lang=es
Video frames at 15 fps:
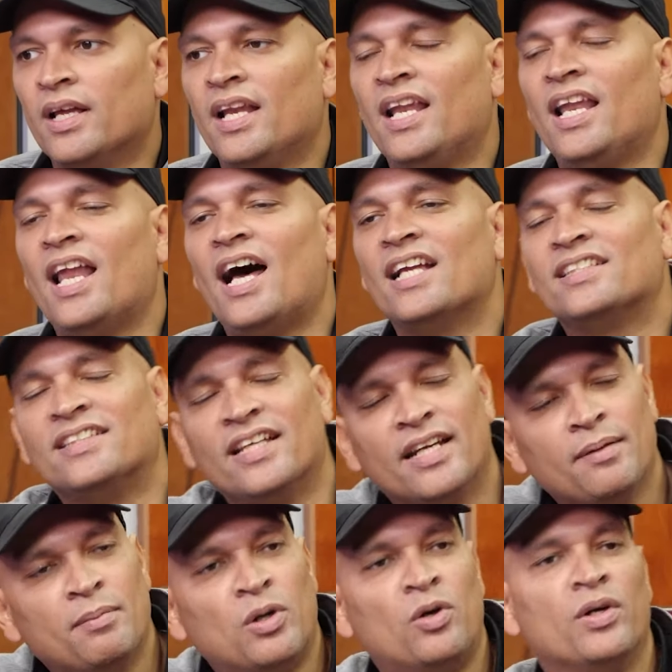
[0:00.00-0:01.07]
la
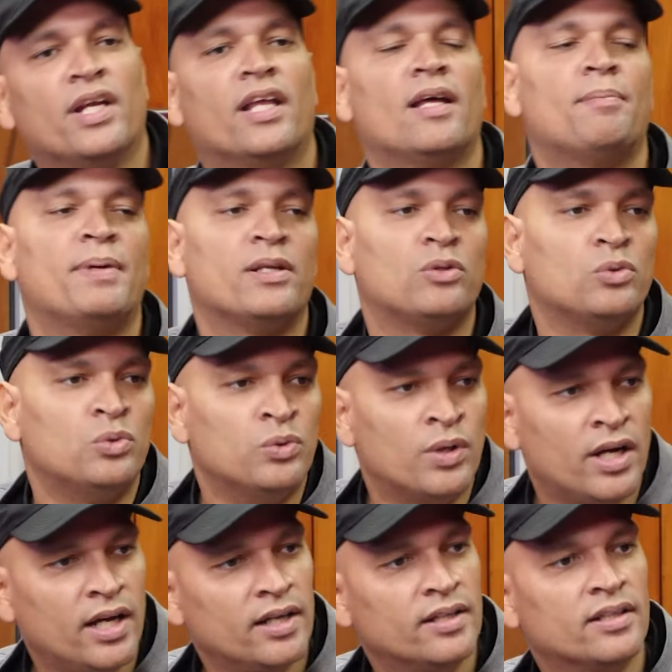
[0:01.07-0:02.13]
ceremonia de
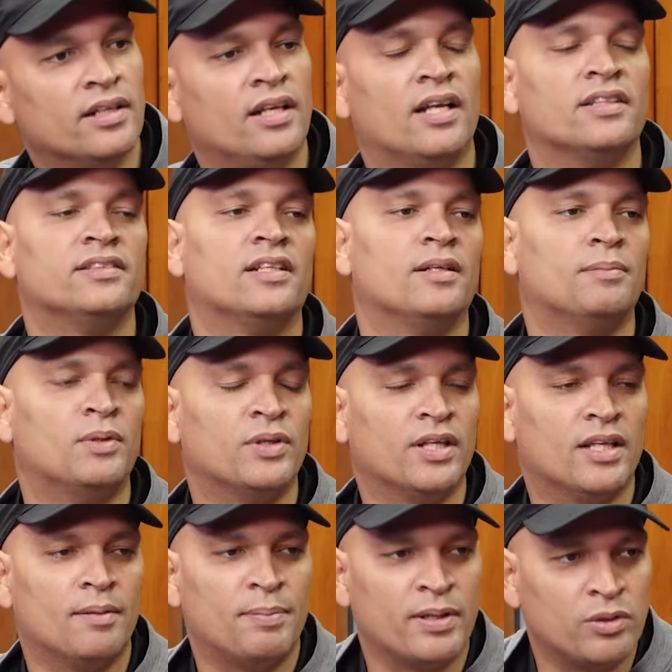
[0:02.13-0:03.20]
apertura la ceremonia
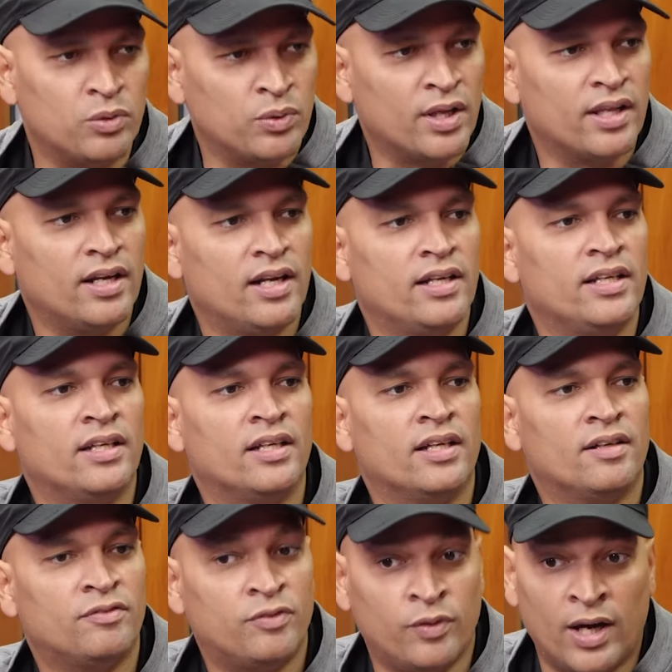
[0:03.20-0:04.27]
de apertura de la
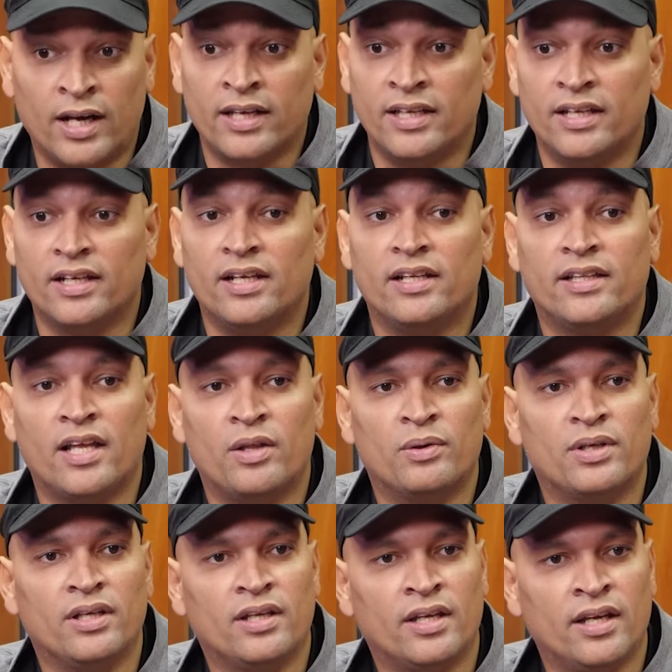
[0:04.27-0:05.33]
liga fue aquí en el Estadio
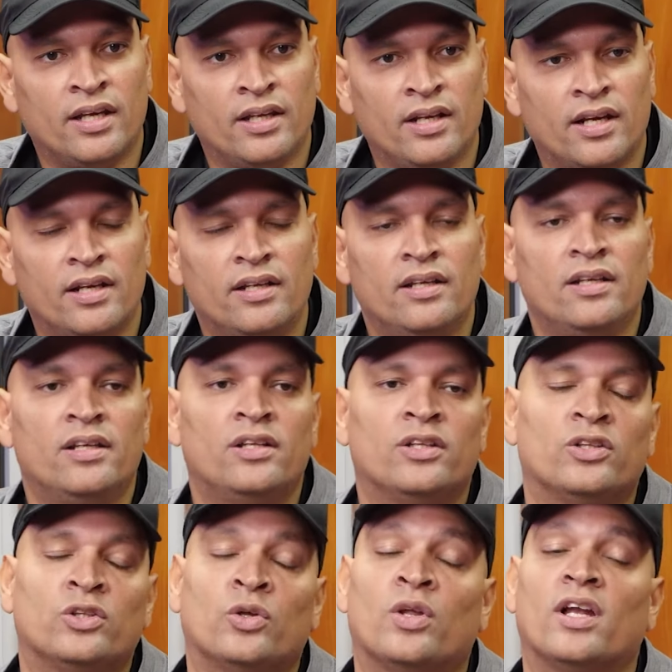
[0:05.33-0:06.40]
Quisqueya.
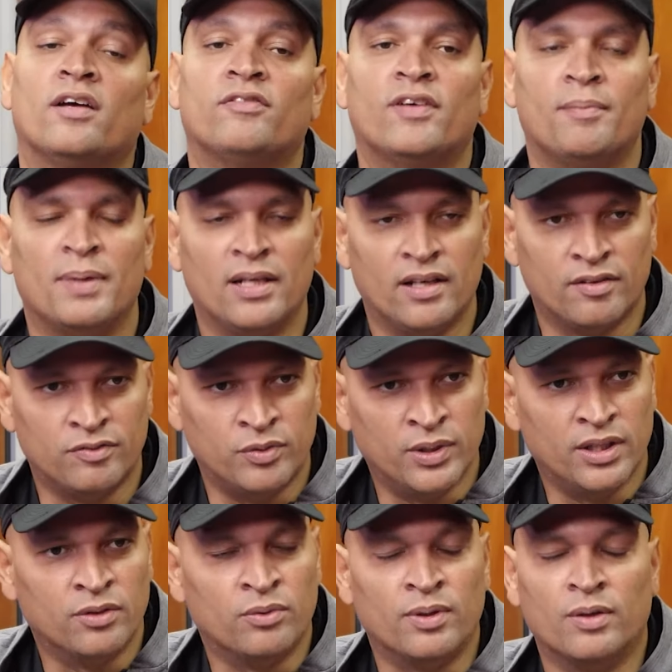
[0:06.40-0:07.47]
Toda la familia
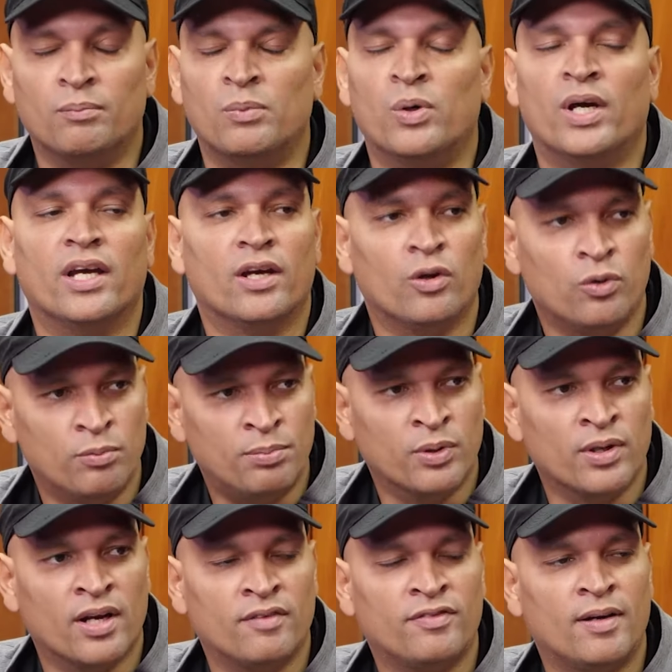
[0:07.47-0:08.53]
fue, un buen grupo
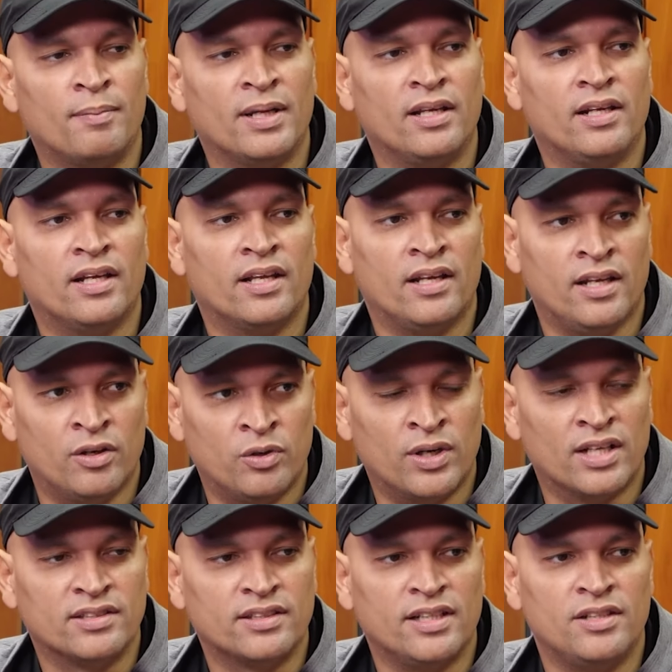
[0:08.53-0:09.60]
de la familia León
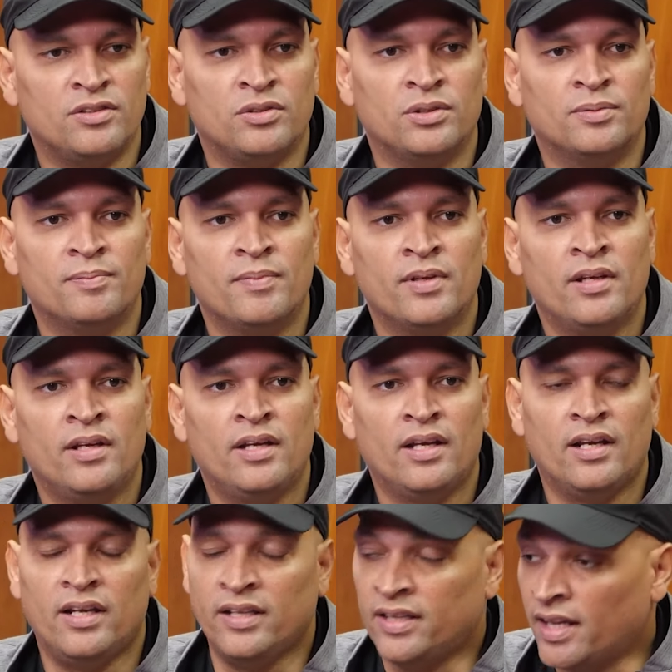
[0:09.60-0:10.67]
Asensio.
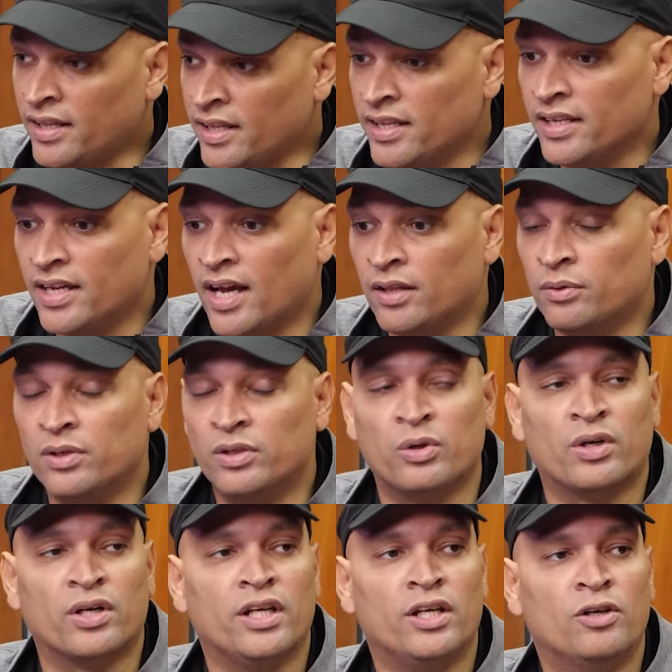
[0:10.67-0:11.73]
Le están dedicando el
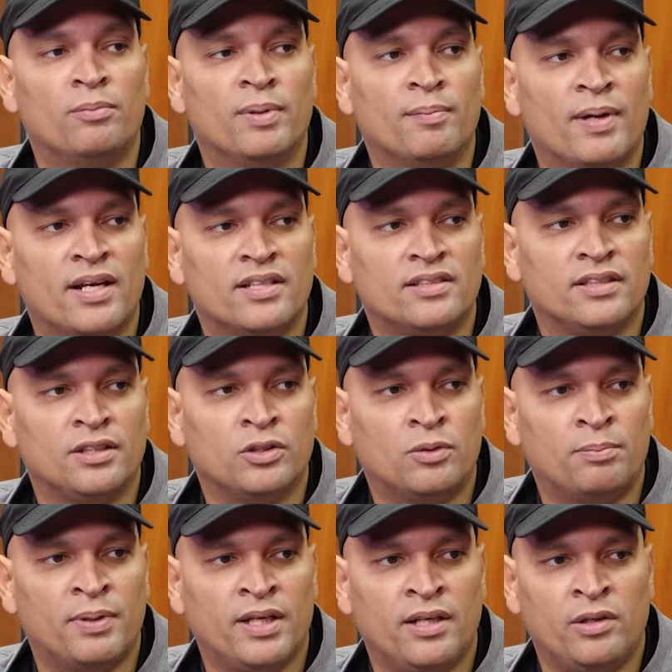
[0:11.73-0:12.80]
torneo, muy merecido,
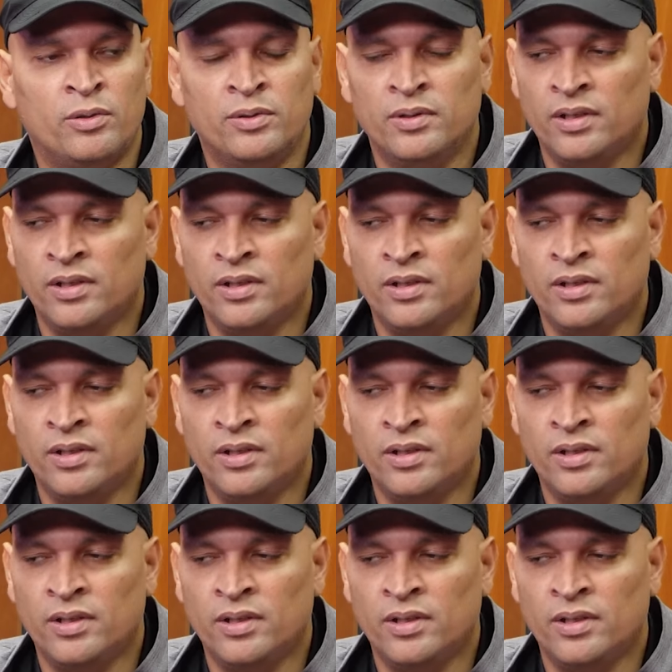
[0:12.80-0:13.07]
pero